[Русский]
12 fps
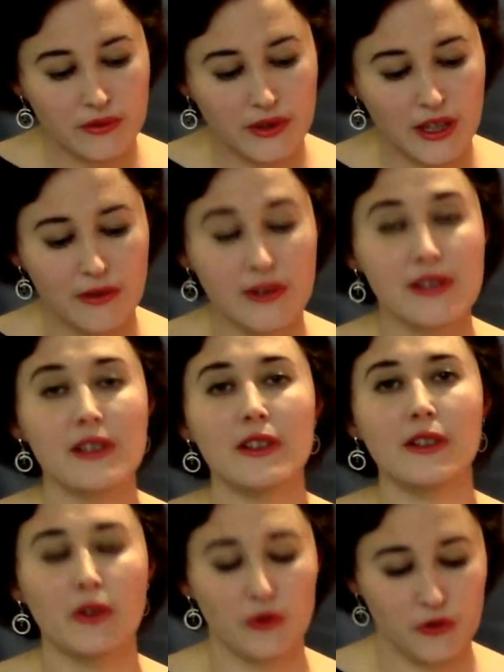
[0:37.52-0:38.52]
как
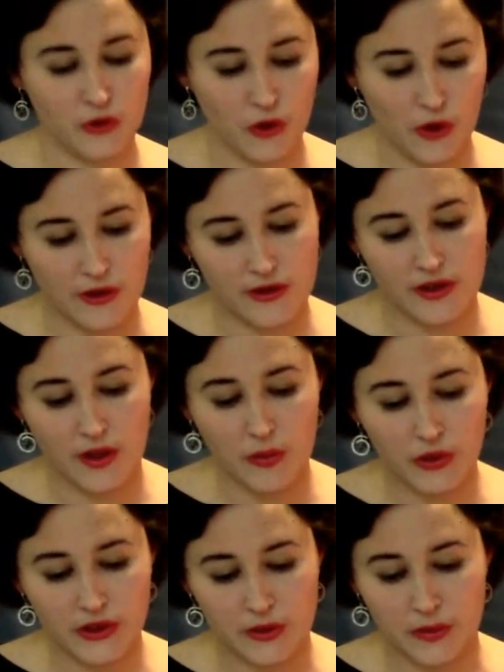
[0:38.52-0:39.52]
Василина устроилась
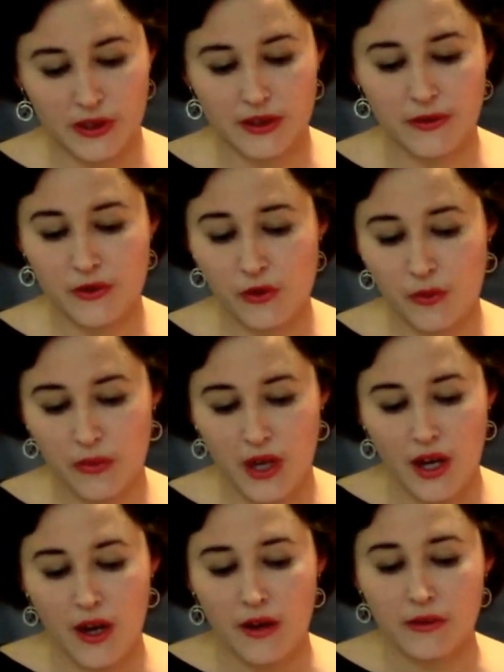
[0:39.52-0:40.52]
работать продавцом
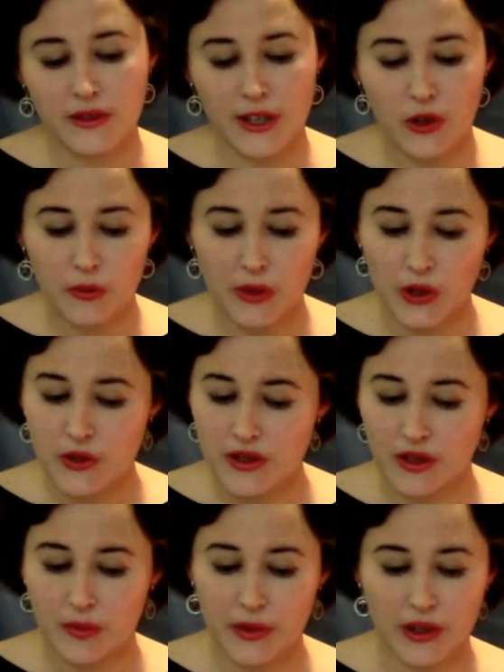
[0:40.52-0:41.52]
в ларек
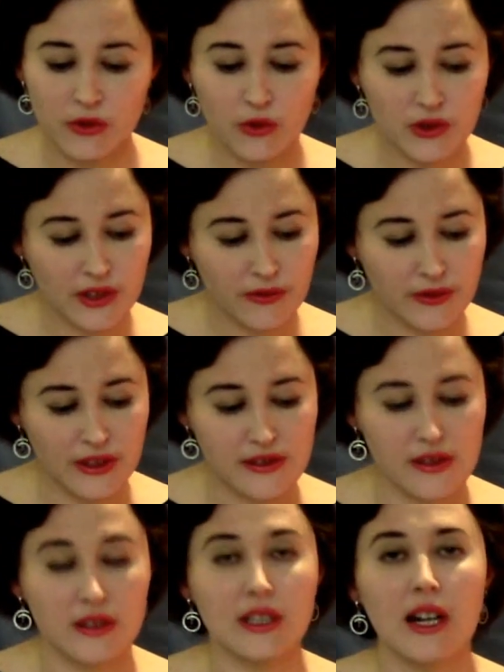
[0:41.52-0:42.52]
молочных продуктов на
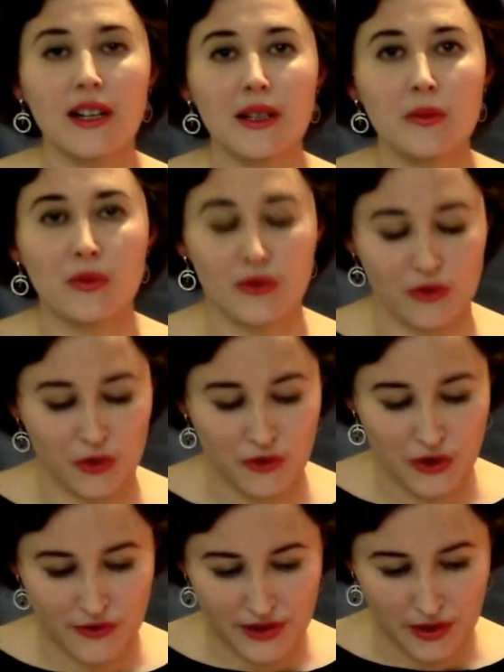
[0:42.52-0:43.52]
центральном
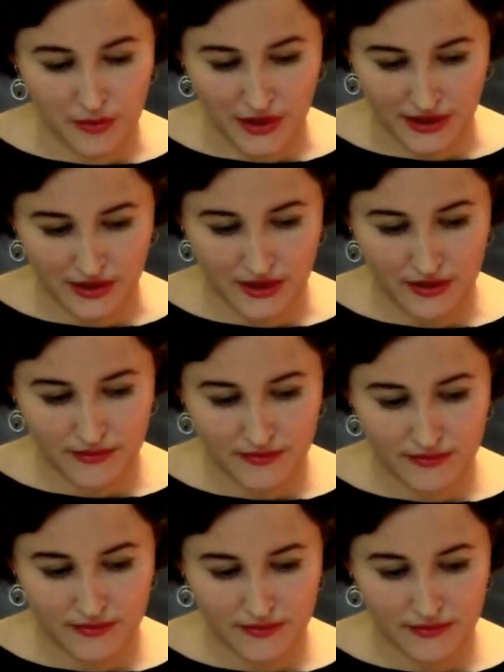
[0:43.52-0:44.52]
Пустошевском рынке.
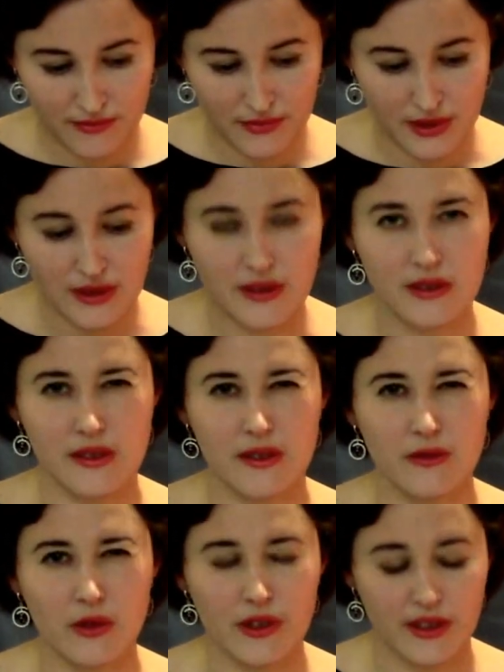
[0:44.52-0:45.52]

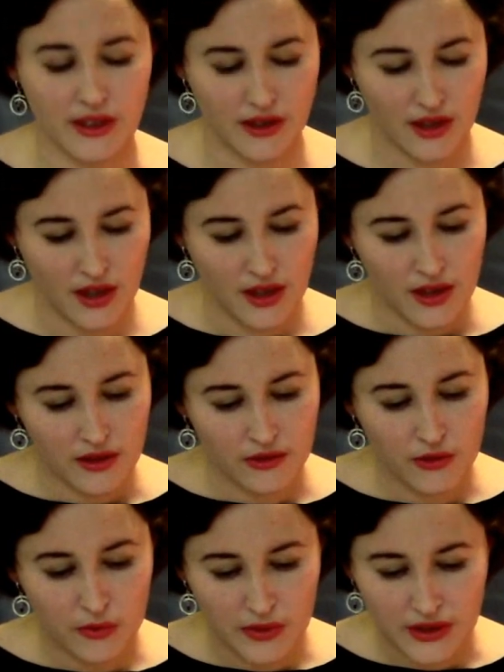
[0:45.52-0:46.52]
Сегодня,
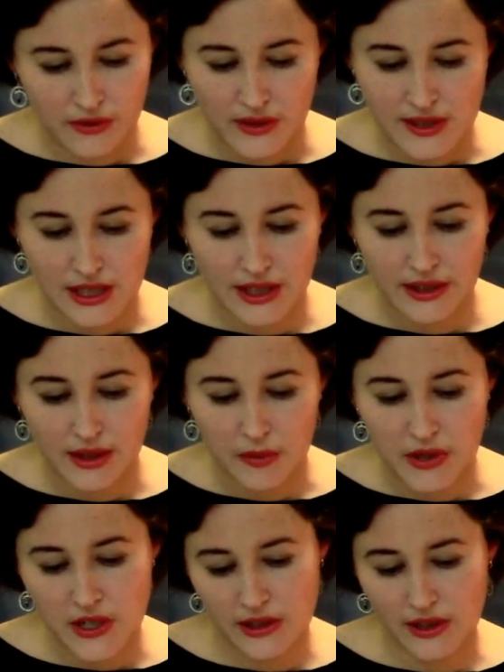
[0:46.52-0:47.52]
думает Василина,
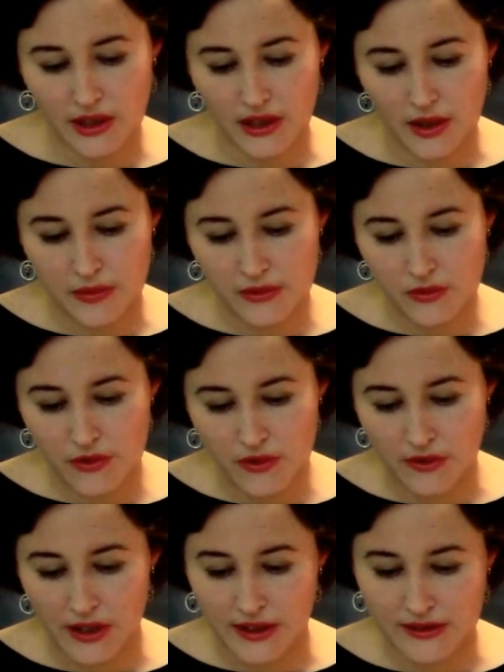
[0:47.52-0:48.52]
машинально
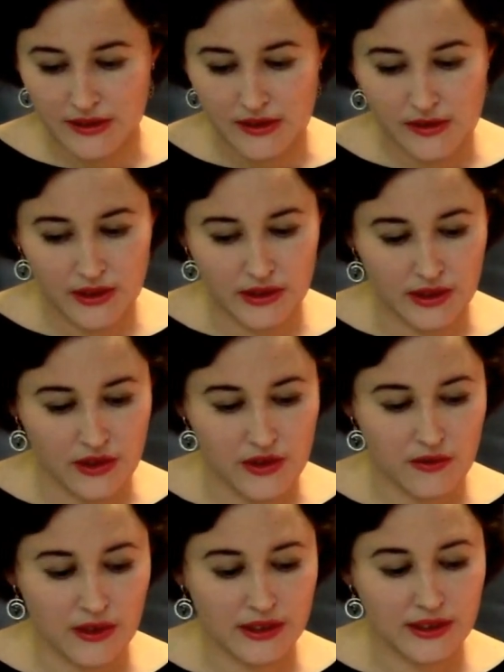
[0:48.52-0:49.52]
обслуживая разноцветные
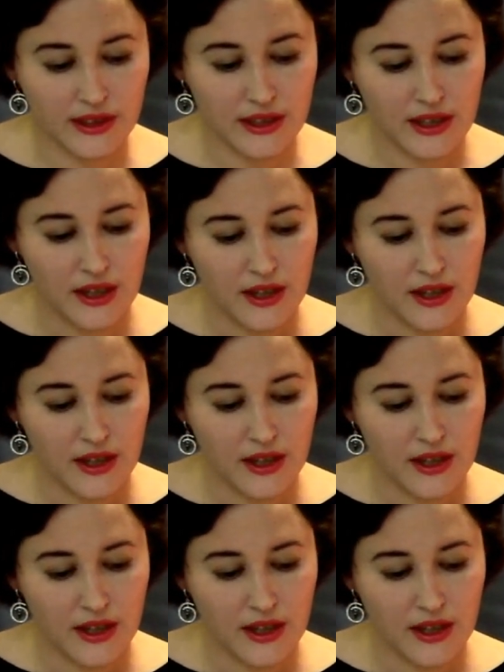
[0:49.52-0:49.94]
животы,